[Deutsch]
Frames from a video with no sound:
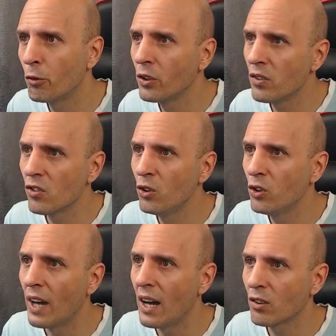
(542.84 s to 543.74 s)
von diesen
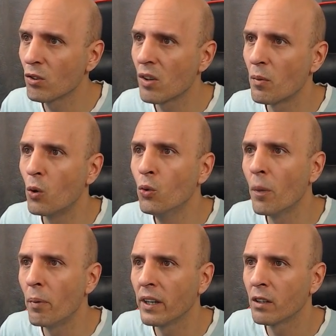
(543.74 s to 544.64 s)
Hydatos, aber
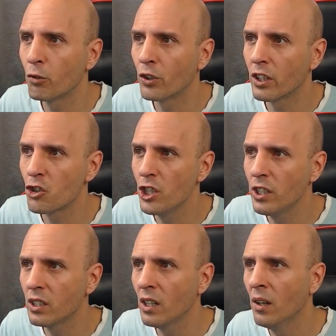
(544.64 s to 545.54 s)
unabhängig von der
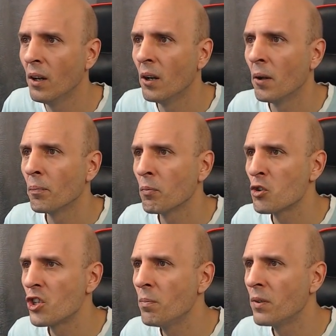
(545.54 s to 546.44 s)
Geschichte.
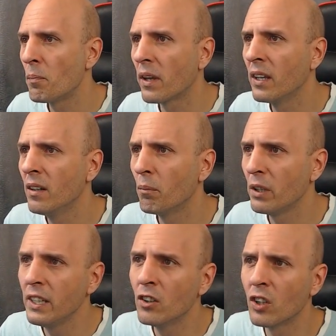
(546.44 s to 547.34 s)
Bestimmte Be
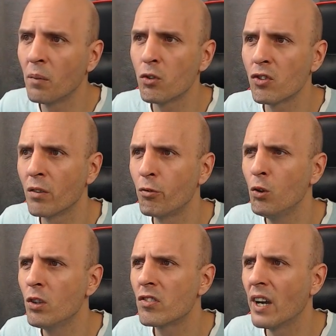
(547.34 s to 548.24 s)
Bedingungen müssen
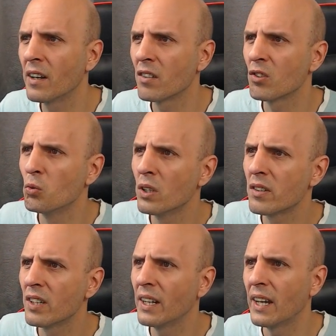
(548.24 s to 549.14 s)
erfüllt sein, also
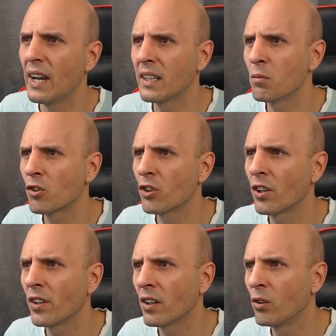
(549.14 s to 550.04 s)
Uhrzeit, Items
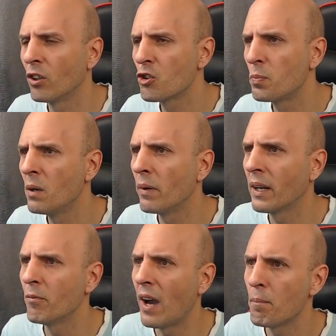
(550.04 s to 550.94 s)
können eine Rolle spielen. Bei
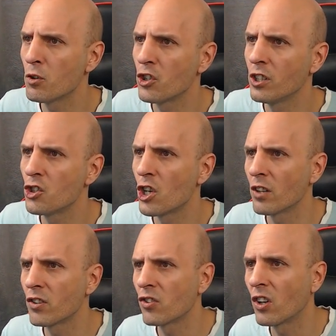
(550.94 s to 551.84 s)
einem Vibe besteht die Chance,
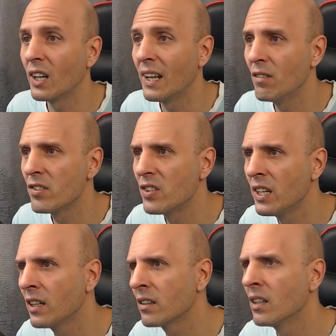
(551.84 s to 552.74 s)
dass euer Level
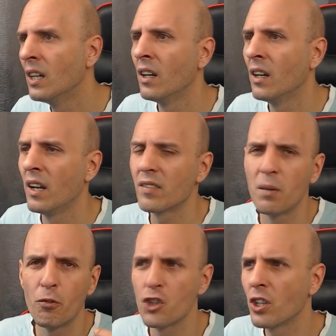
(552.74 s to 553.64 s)
sinkt. Es gibt
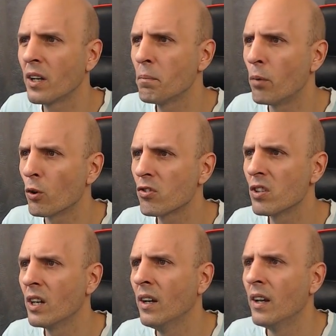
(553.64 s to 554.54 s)
verschiedene
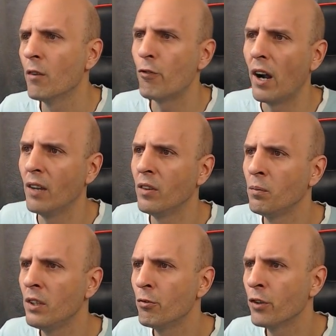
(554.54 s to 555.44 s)
Bosse, Fallen wie im
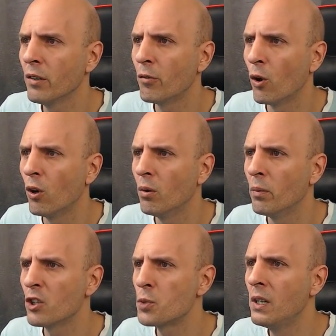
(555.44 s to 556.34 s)
tiefen
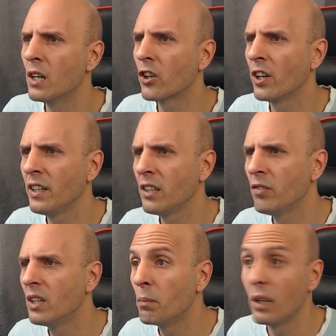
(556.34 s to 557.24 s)
Gewölbe, Spieler können nicht
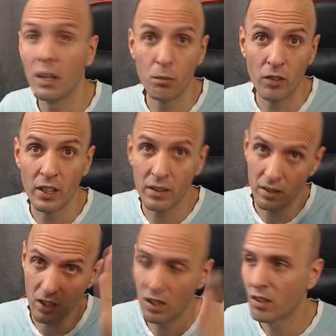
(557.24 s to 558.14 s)
wiederbelebt werden.
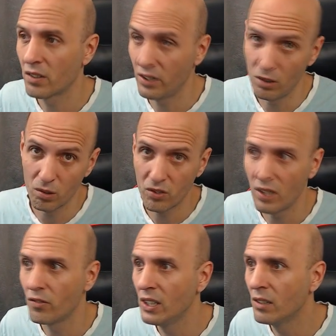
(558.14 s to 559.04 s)
Ach ja,
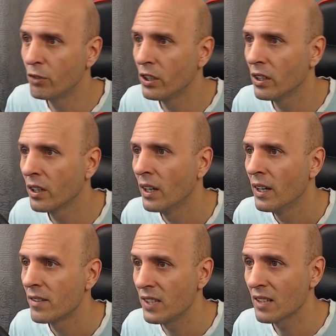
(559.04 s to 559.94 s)
sehr wild finde ich,
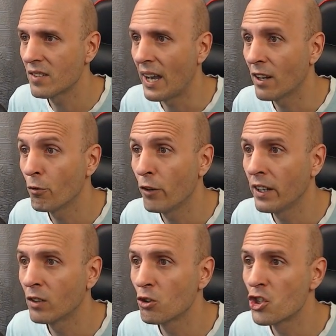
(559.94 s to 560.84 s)
sehr
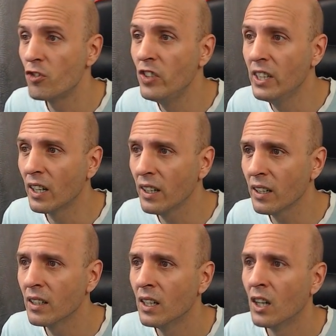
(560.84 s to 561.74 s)
zeitaufwendig und schwierig
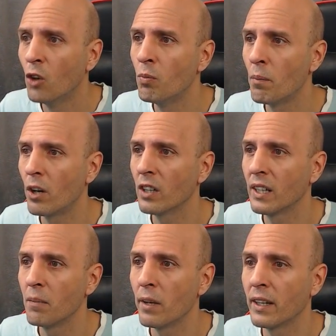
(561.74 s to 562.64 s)
und man braucht
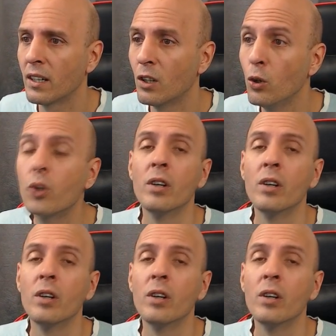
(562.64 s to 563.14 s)
eine Menge Glück